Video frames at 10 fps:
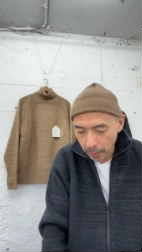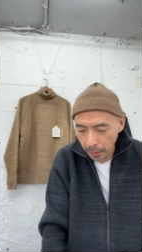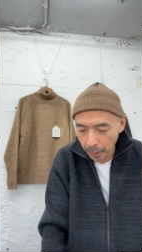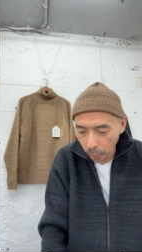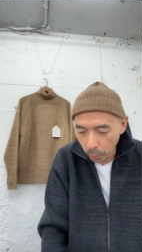
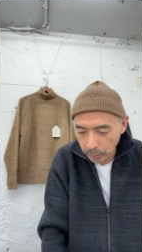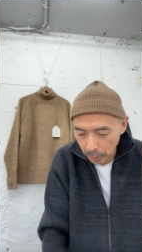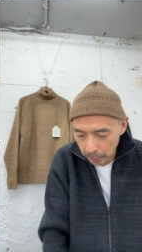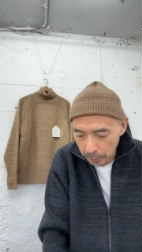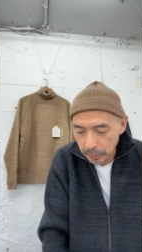えー、大
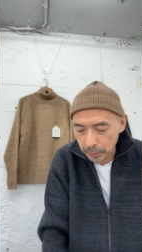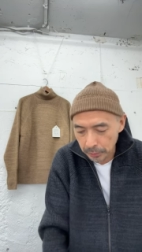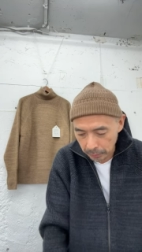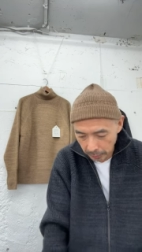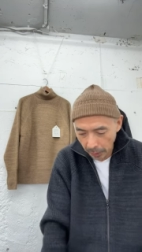分
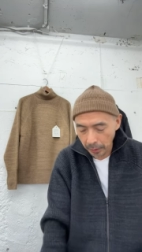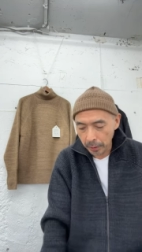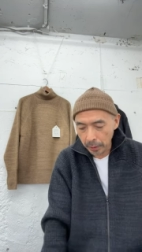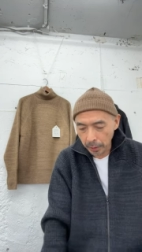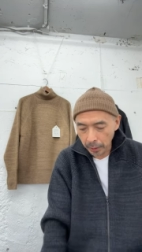リミックスさん
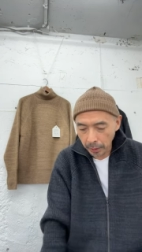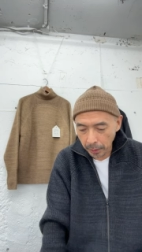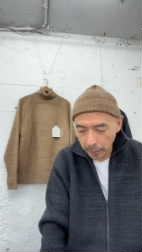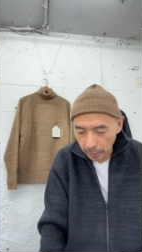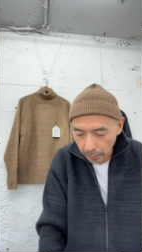
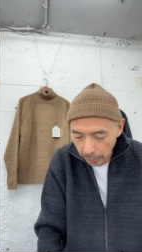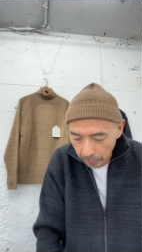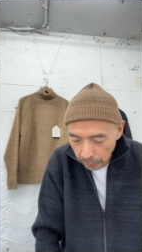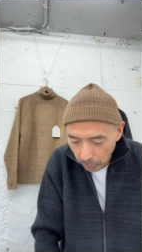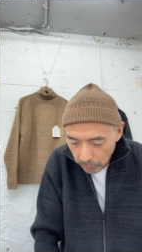
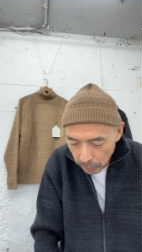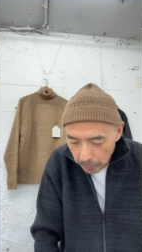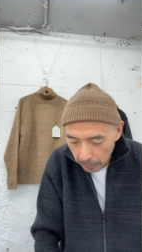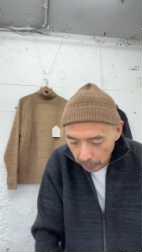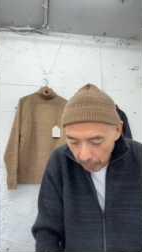えくばと
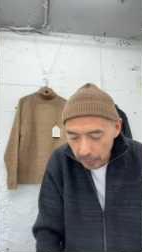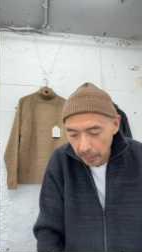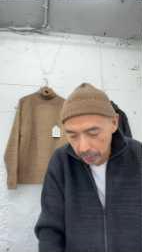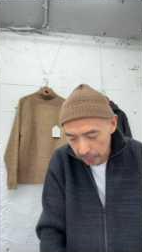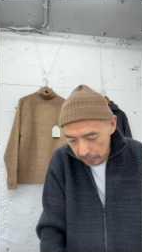筑波の
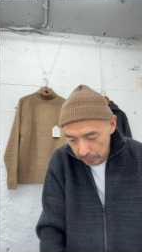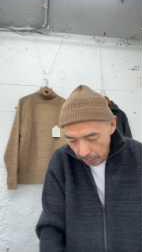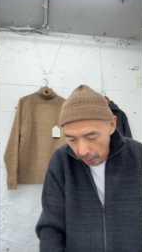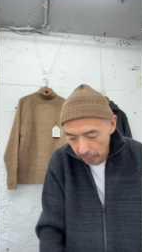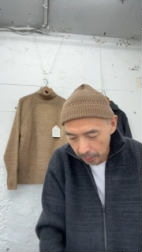ダイアリーズ
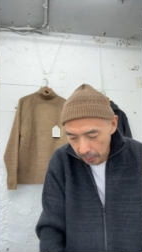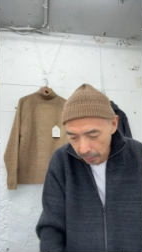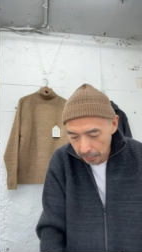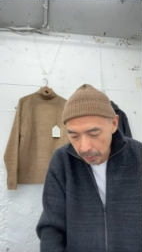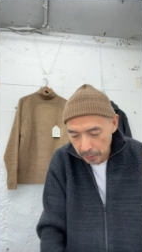さん、
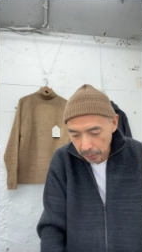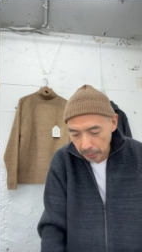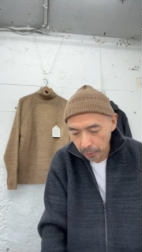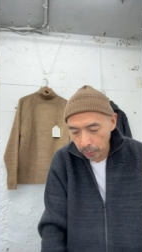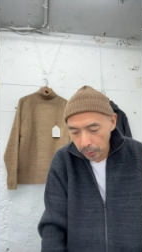えー、宮
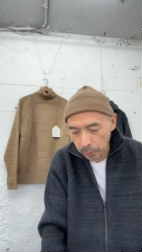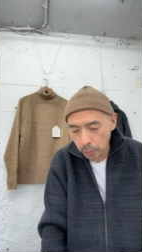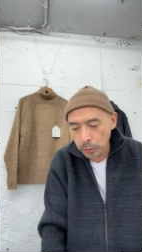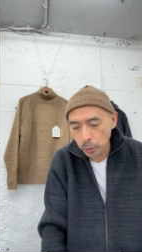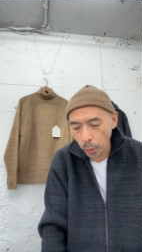崎
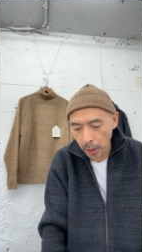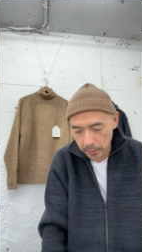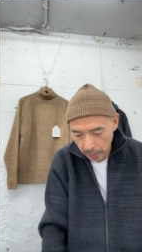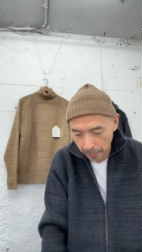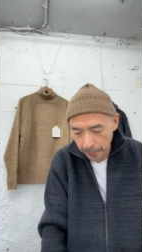コレクトストア
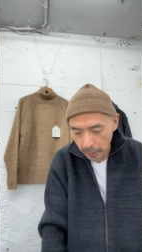さん、